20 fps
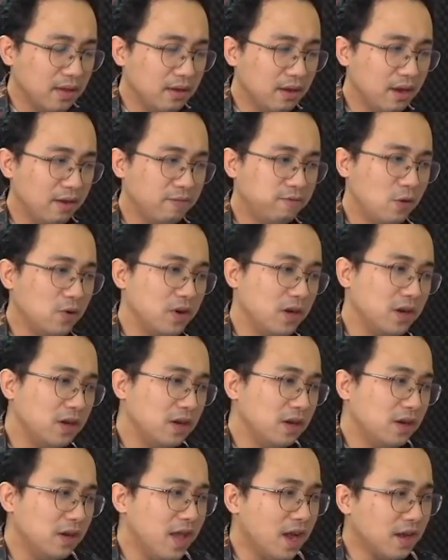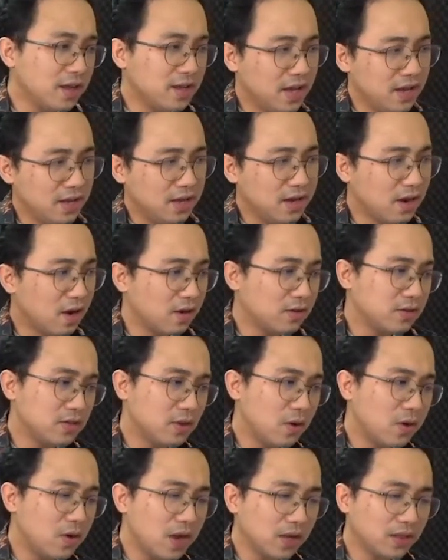Người phụ nữ liếc nhìn những con
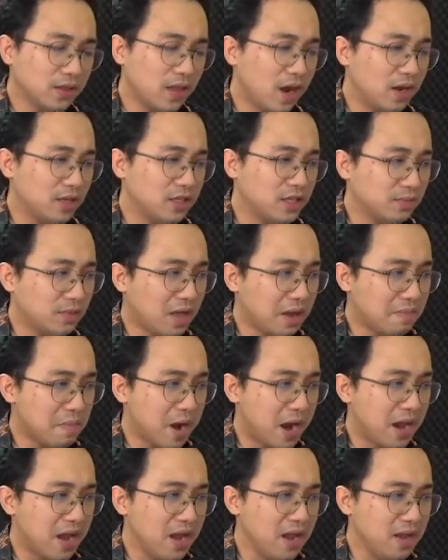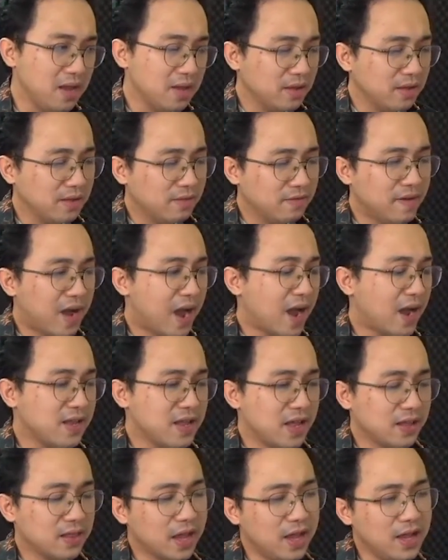số các tầng trong thang máy và
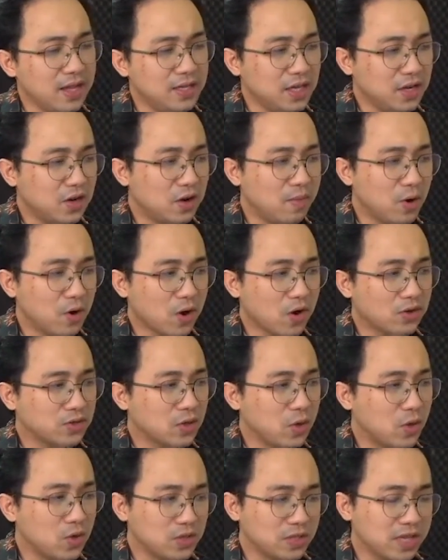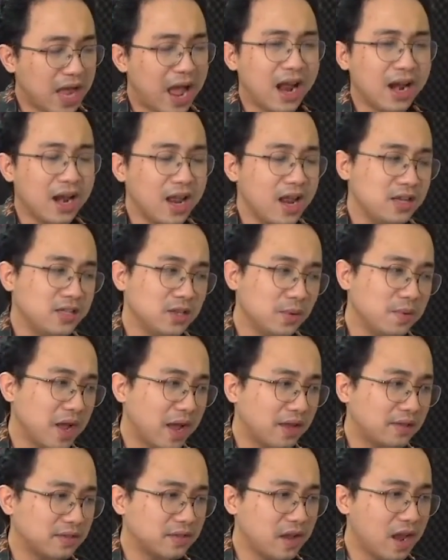nhận thấy chỉ có một con số sáng lên trong
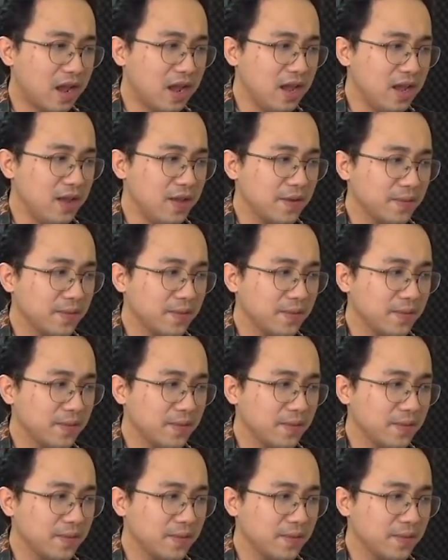cả dãy.